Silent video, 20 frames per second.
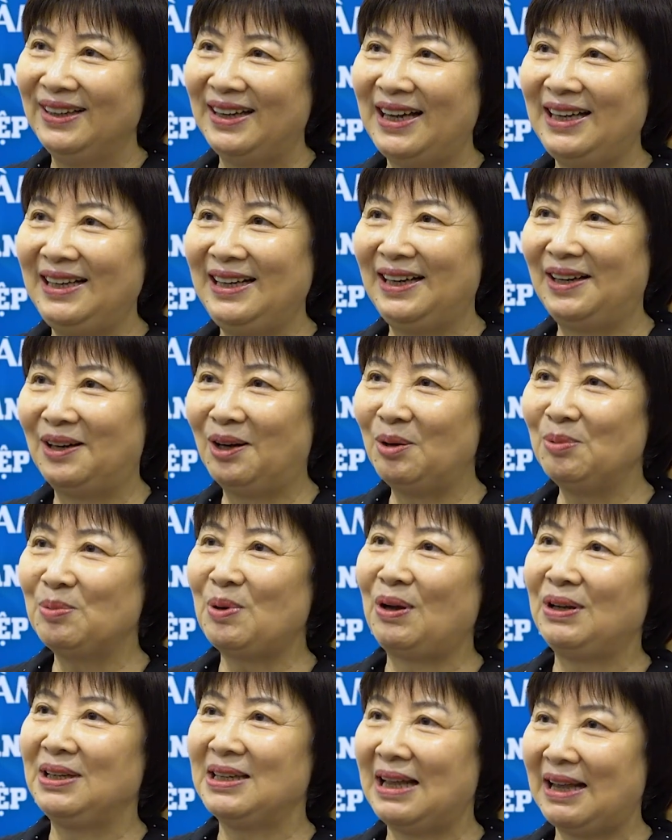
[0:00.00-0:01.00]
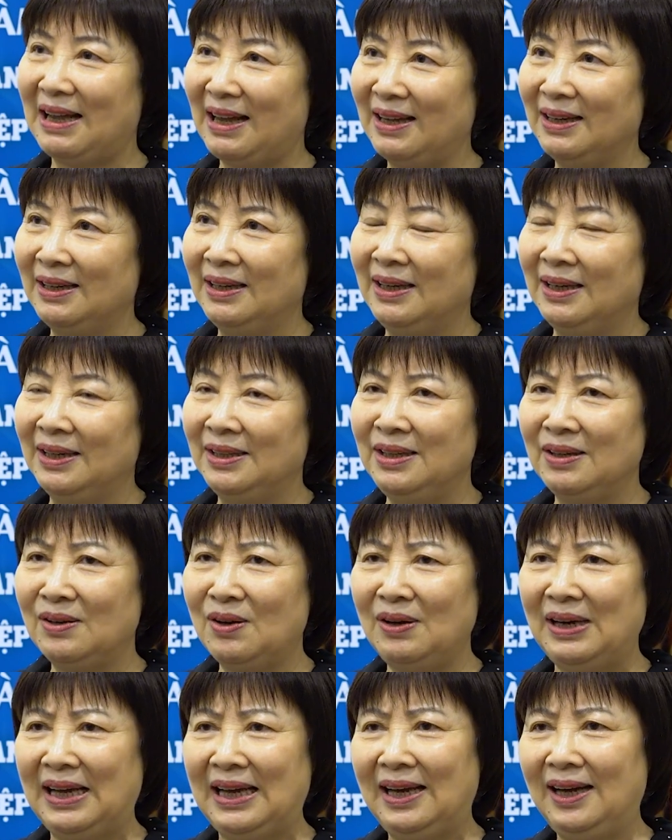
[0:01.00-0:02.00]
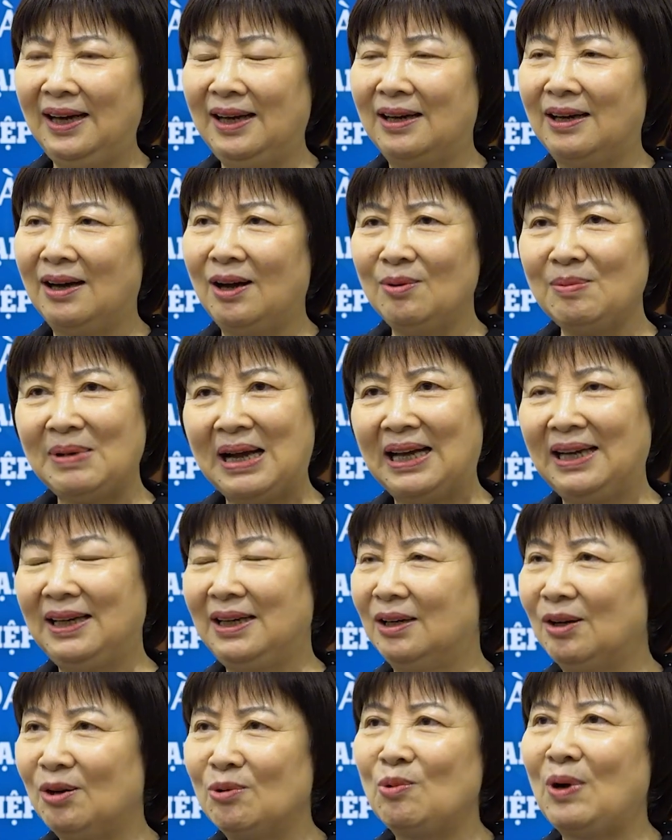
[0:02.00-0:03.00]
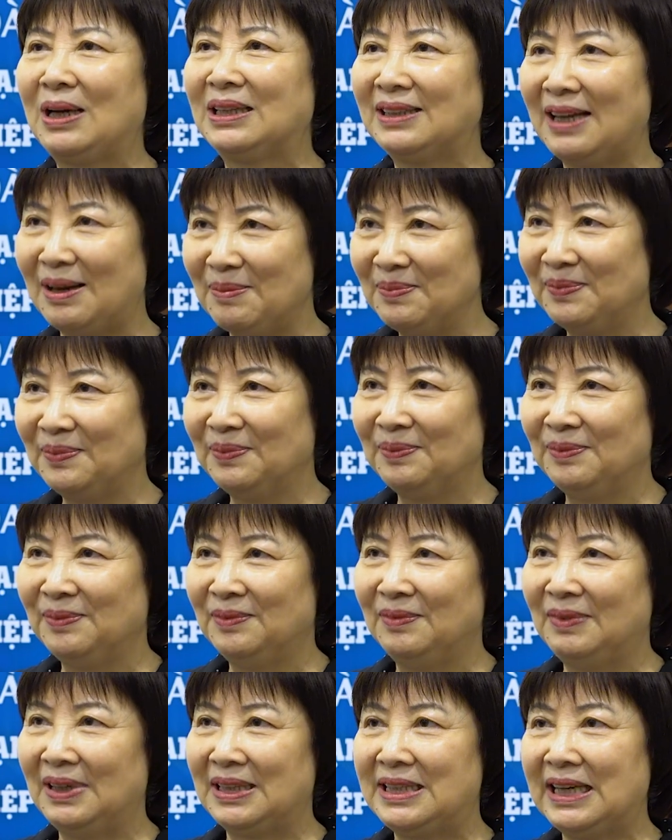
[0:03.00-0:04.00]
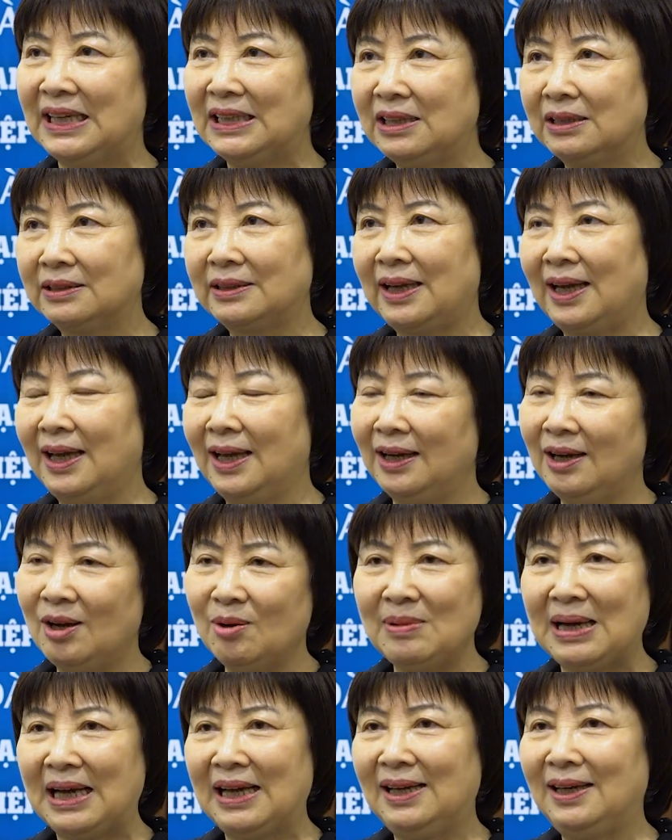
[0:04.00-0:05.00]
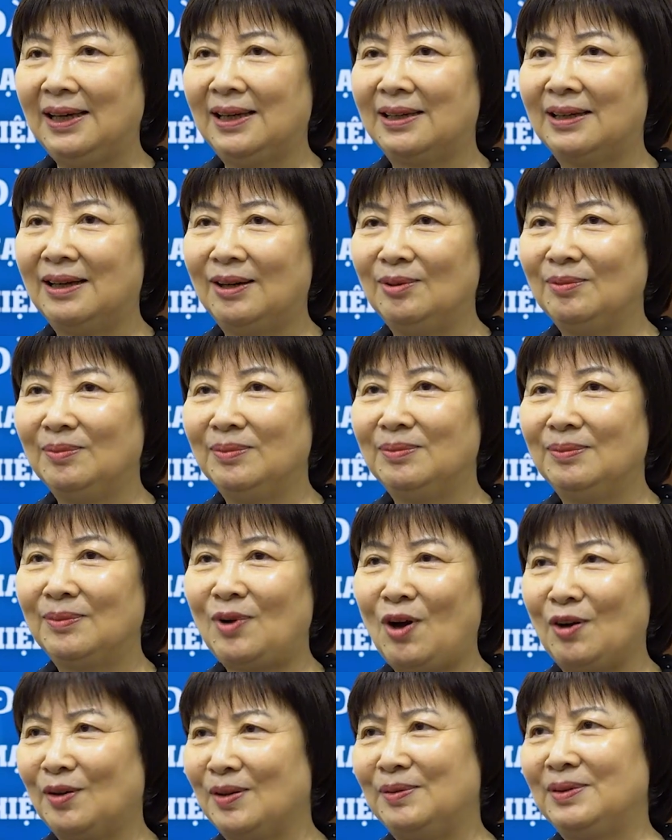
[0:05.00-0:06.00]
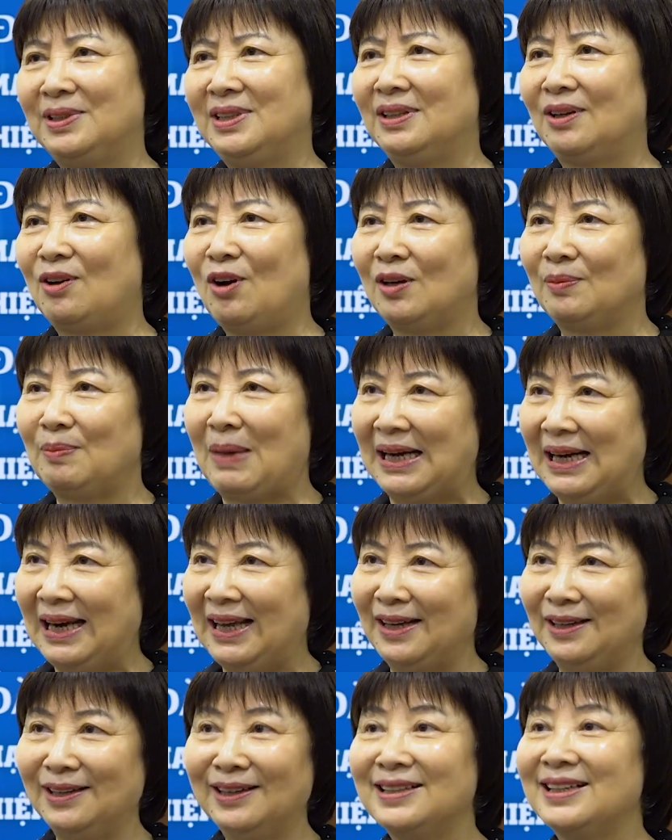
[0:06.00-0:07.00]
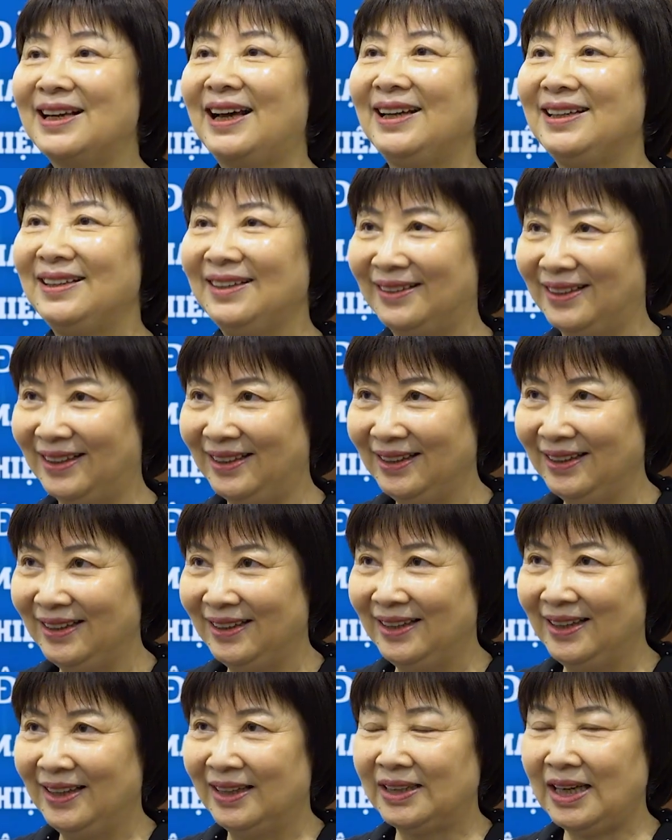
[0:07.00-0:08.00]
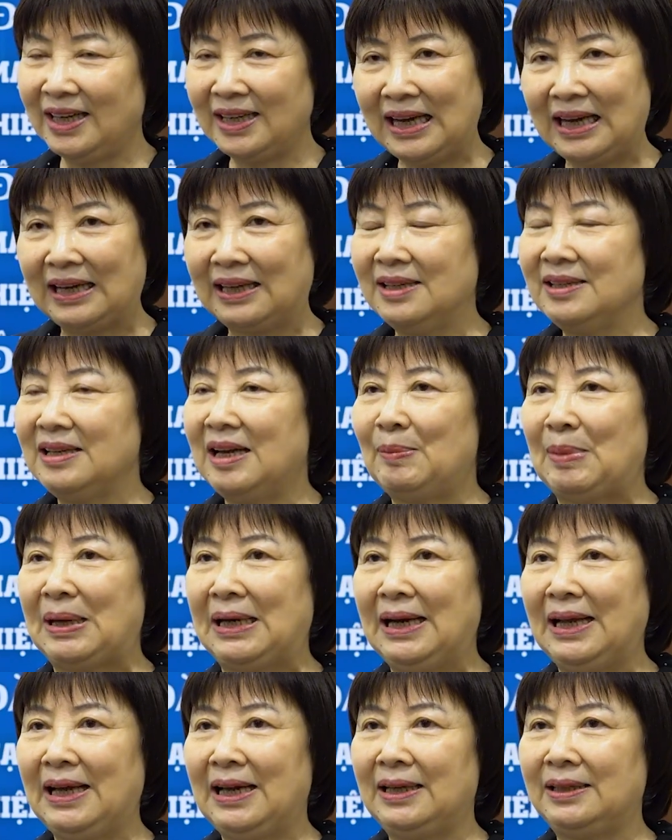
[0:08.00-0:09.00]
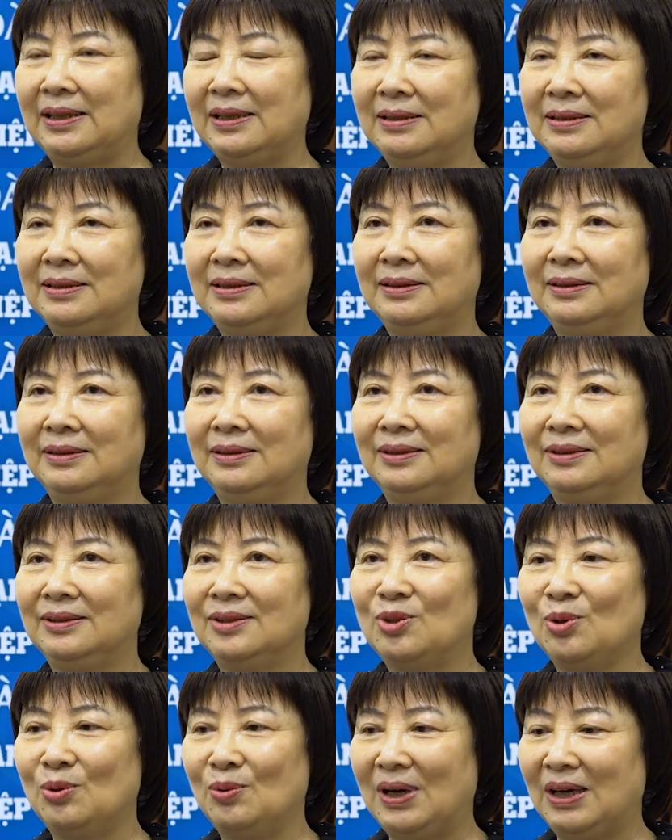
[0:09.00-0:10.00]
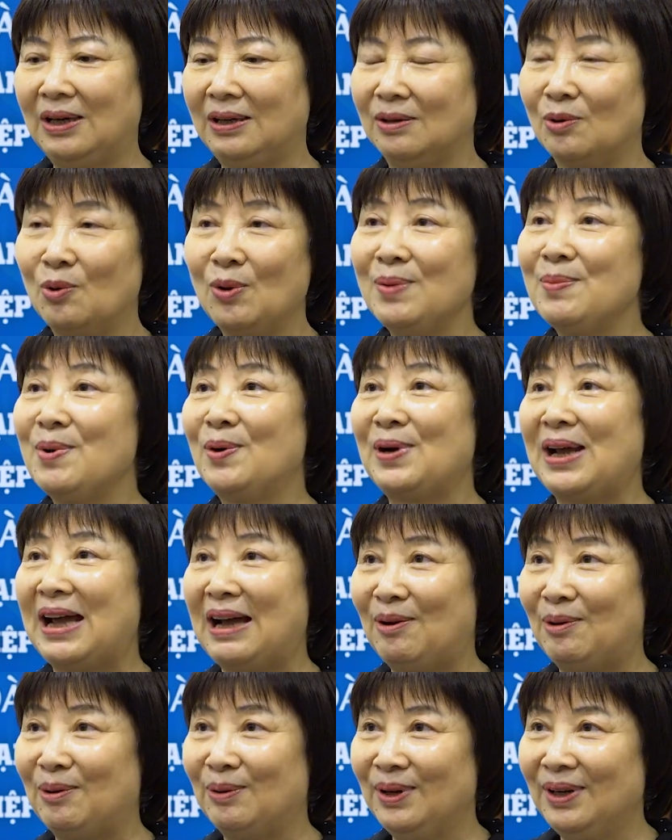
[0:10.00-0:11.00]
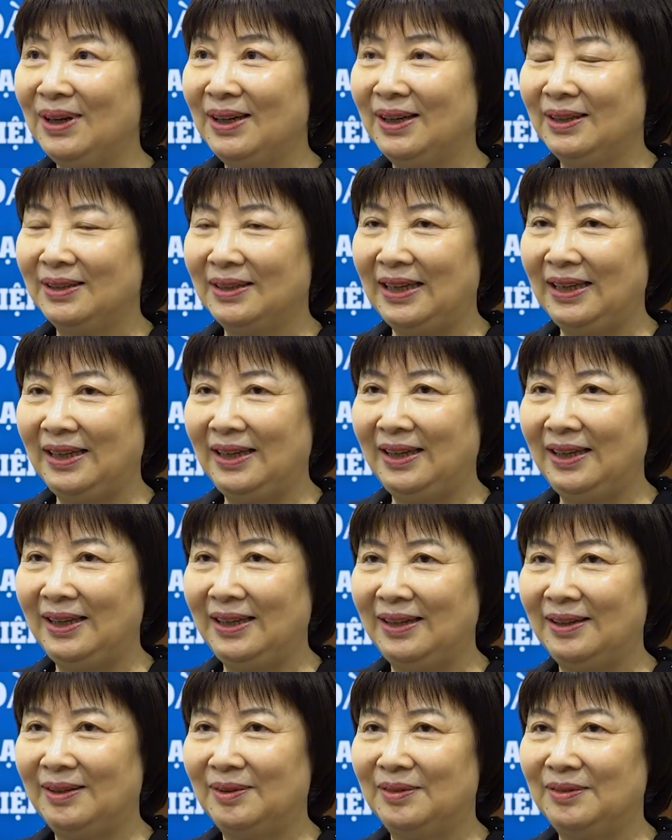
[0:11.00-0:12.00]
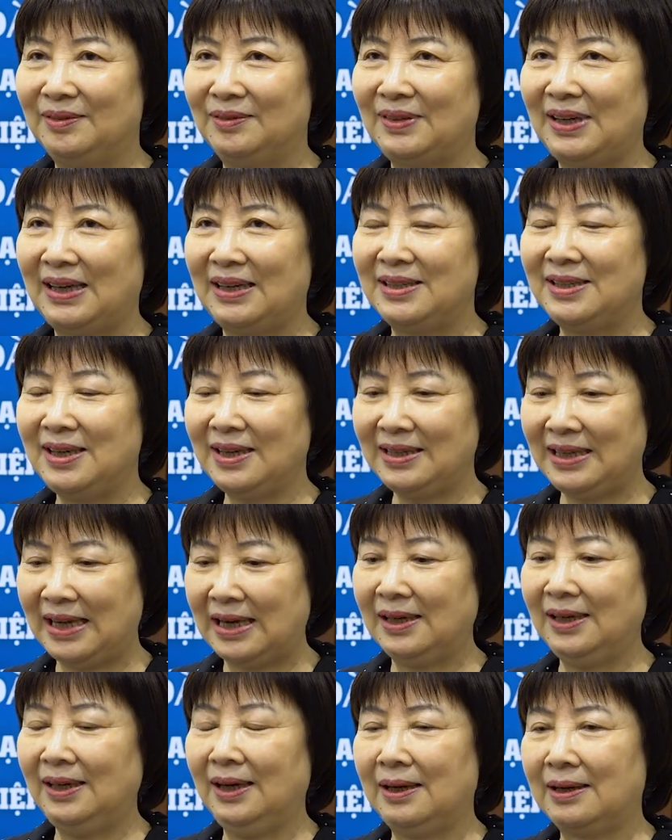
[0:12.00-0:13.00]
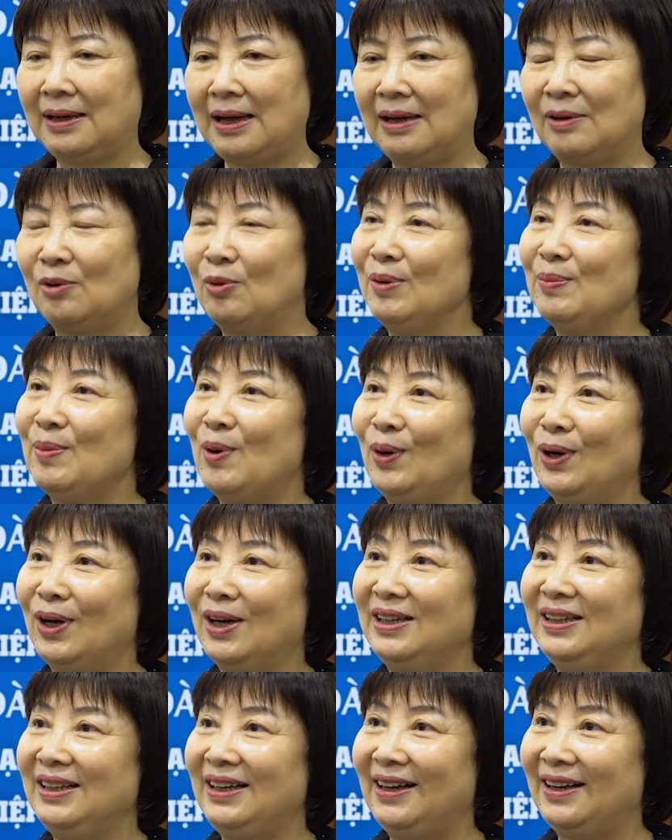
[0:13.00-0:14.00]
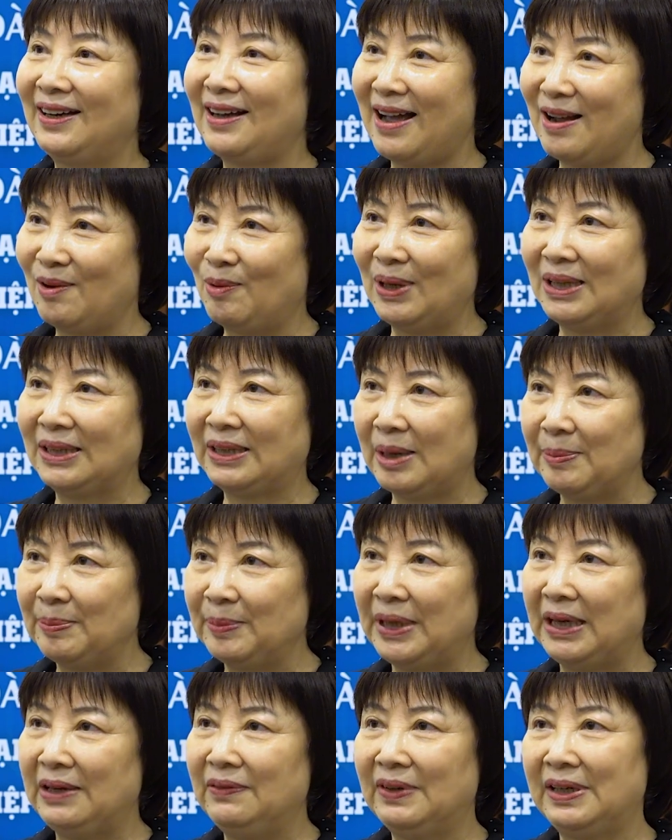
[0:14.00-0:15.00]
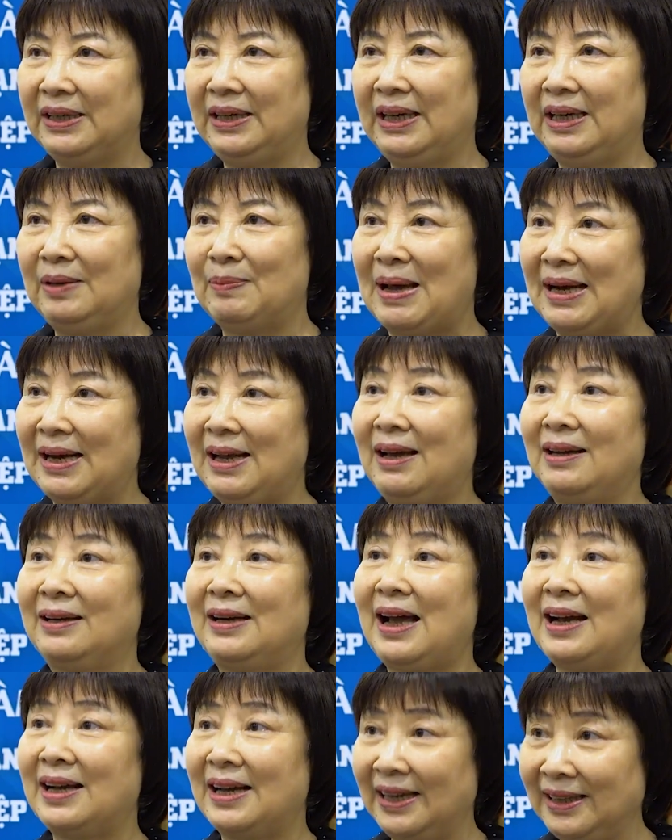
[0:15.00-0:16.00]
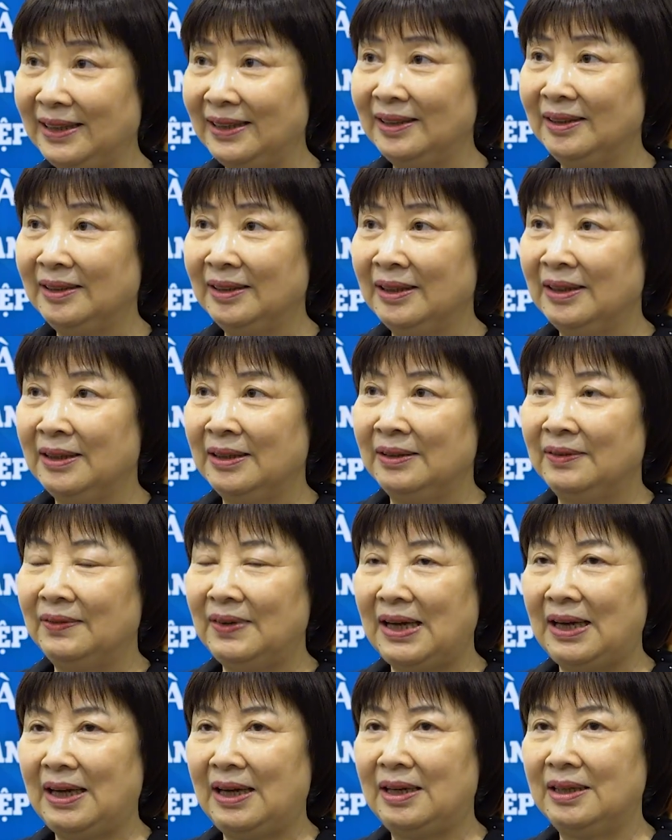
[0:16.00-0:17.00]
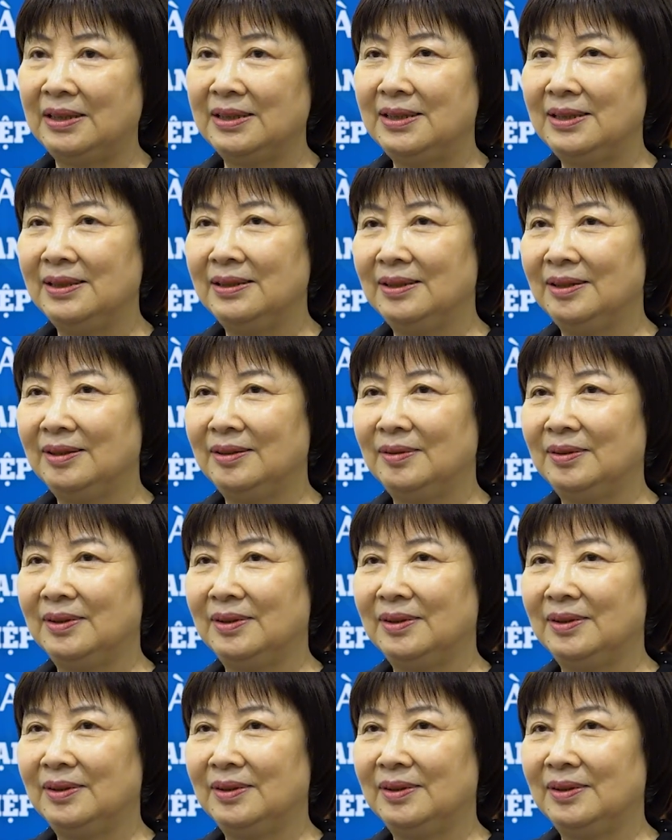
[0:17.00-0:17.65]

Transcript: hay là không nói ra nhưng có lẽ là không ai là không quan tâm và trên thực tế không ai là không còn còn bán lẻ đơn kênh nữa tất cả các nhà bán lẻ từ dù là ở quy mô nào thì ờ, và chắc chắn là càng quy mô lớn thì lại càng quan tâm đến vấn đề bán hàng đa kênh và ừ,